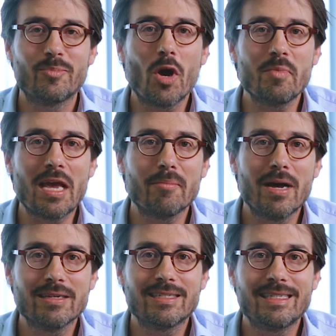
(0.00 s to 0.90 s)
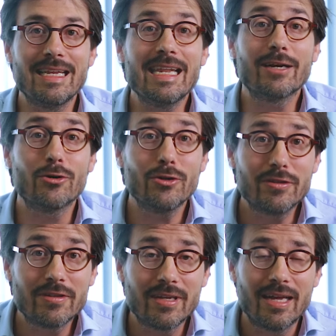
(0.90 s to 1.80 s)
Premièrement, c'est
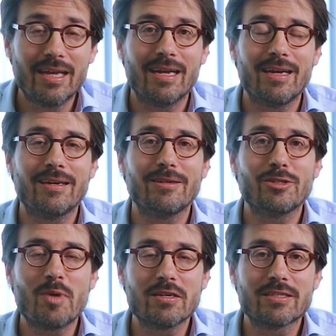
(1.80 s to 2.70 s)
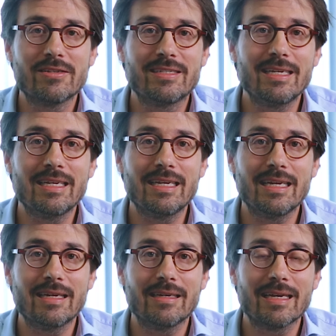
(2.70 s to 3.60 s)
l'écoute. Euh, je pense que c'est
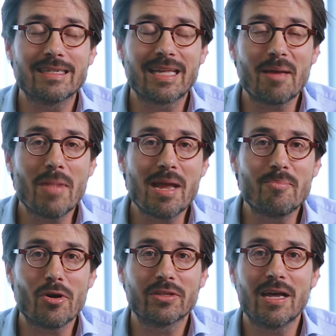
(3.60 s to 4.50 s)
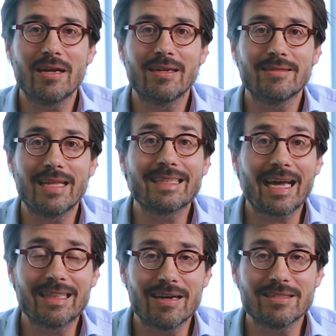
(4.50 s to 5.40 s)
euh, extrêmement important
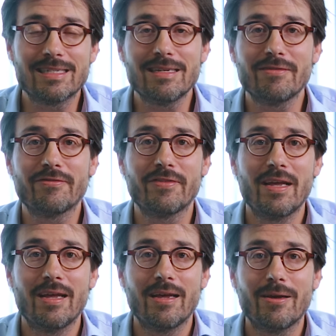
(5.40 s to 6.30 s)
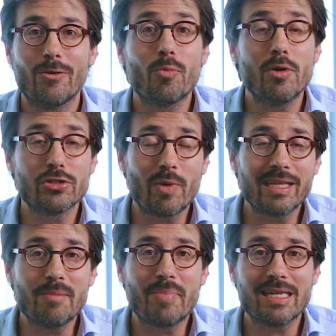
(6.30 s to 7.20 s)
d'être attentif euh, aux
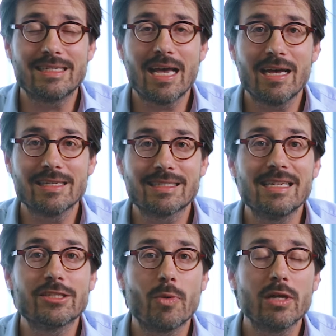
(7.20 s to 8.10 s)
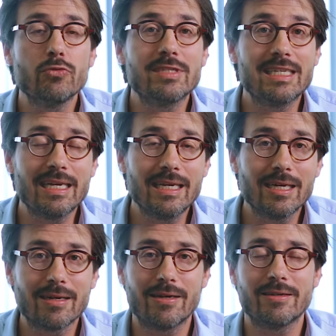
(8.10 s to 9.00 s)
besoins des patients, à ce qu'ils ont à nous
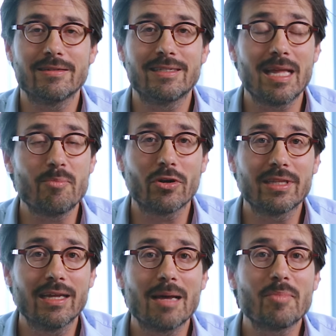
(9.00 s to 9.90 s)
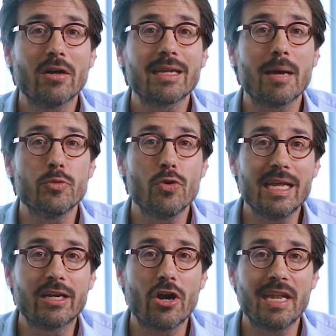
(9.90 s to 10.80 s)
dire. c'est important d'apprendre à mieux
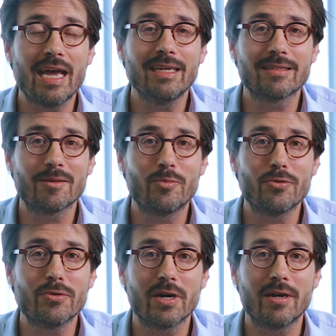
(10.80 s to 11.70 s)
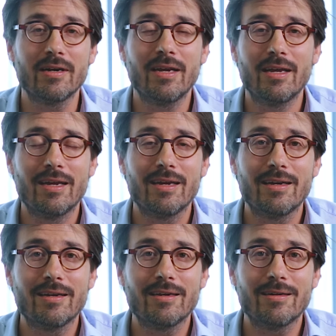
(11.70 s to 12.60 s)
les connaître pour
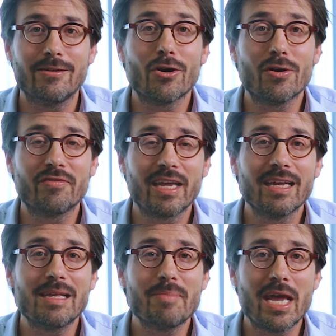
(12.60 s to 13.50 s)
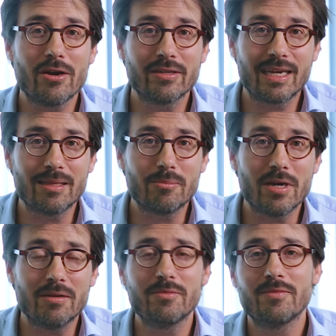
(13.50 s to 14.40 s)
leur offrir les meilleurs
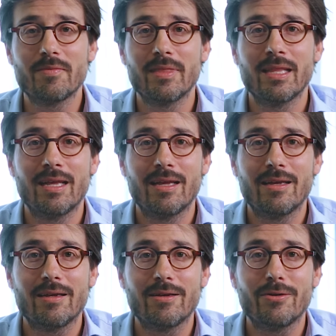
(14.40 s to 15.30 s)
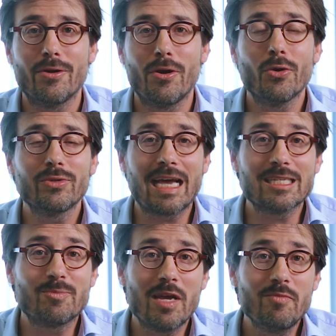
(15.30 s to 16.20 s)
traitements. un autre
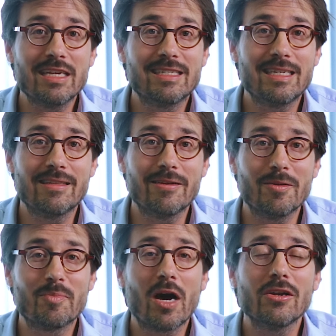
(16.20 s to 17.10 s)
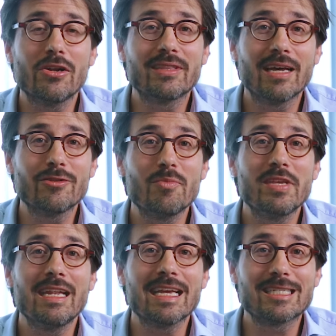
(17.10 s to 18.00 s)
aspect, eh bien, c'est de prendre le temps de
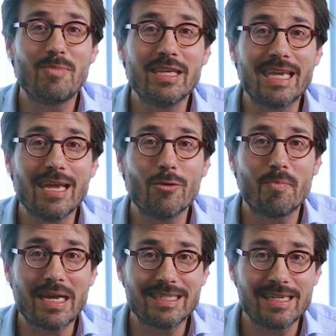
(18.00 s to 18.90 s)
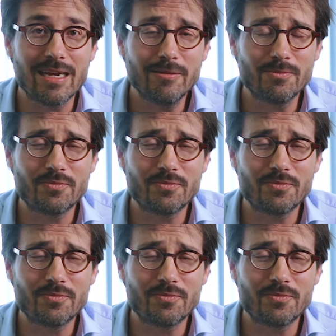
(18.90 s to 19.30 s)
bien expliquer aux patients.